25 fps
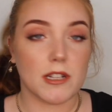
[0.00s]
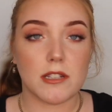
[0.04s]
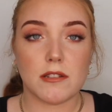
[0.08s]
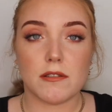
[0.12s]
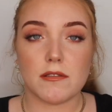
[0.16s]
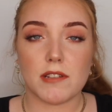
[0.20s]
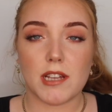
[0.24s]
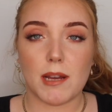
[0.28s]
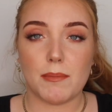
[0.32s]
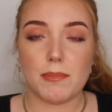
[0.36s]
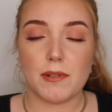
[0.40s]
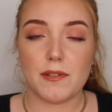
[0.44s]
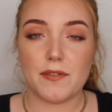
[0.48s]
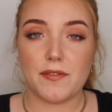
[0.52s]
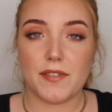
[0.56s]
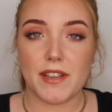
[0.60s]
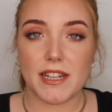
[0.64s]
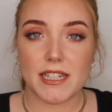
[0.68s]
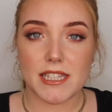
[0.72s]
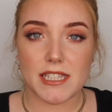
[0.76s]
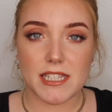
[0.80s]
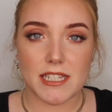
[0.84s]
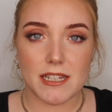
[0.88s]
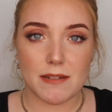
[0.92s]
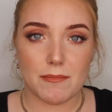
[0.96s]
Also ich habe hier
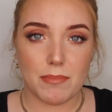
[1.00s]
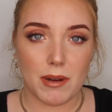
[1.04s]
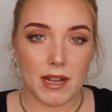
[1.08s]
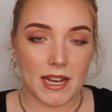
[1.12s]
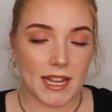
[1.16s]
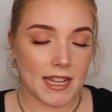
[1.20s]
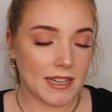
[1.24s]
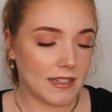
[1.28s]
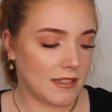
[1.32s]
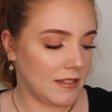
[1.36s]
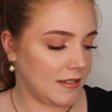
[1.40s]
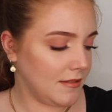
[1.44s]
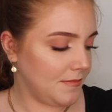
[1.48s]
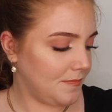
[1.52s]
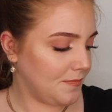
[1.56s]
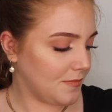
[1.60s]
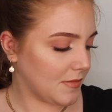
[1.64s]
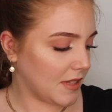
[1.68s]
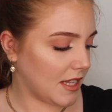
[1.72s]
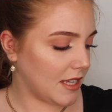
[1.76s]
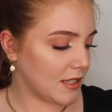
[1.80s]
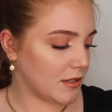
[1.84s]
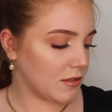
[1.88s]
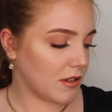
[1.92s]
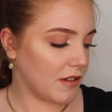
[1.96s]
14 Paletten,
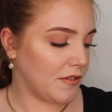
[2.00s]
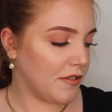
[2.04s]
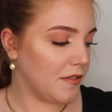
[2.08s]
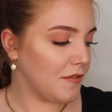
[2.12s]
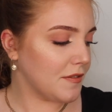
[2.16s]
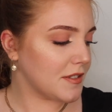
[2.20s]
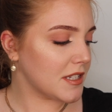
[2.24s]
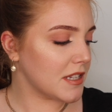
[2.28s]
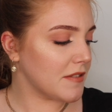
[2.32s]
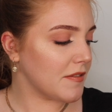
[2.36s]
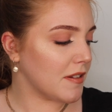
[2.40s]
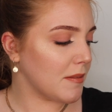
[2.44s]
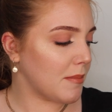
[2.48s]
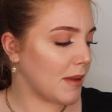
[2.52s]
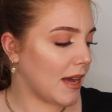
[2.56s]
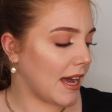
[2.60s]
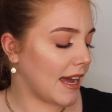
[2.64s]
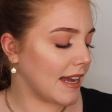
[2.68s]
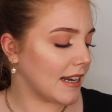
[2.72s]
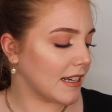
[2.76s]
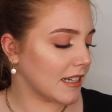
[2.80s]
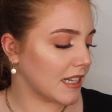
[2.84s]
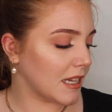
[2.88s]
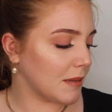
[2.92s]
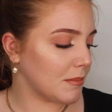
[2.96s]
na, sogar 15, weil bei
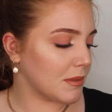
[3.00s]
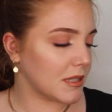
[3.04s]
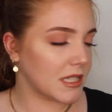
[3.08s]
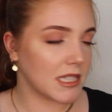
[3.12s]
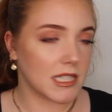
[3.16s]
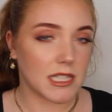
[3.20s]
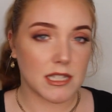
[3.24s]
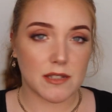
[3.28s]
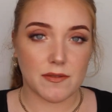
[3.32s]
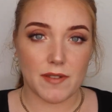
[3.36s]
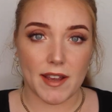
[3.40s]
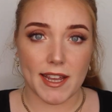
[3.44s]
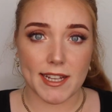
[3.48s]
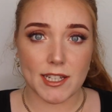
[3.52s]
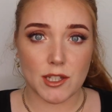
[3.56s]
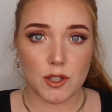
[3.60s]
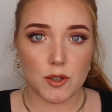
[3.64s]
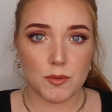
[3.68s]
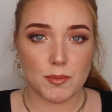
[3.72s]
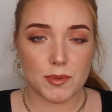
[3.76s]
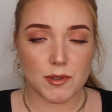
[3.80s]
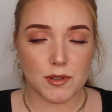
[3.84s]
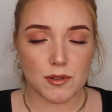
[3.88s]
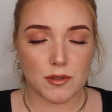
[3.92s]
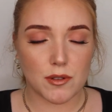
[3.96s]
einem gibt es zwei
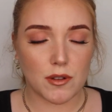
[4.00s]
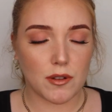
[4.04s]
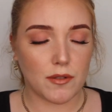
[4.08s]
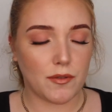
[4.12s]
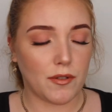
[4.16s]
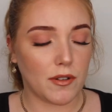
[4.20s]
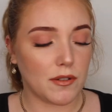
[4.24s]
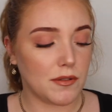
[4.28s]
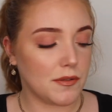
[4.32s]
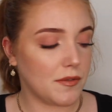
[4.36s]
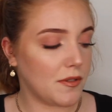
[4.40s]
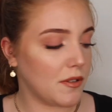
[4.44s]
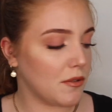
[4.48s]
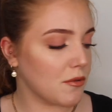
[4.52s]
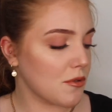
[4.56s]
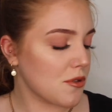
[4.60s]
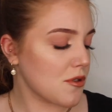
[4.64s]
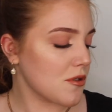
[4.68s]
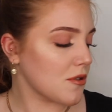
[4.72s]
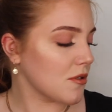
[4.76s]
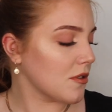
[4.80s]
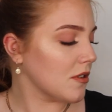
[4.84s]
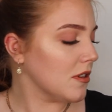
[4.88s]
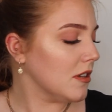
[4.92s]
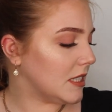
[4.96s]
Dupes äh, von
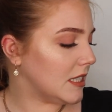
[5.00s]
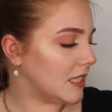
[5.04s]
Revolution,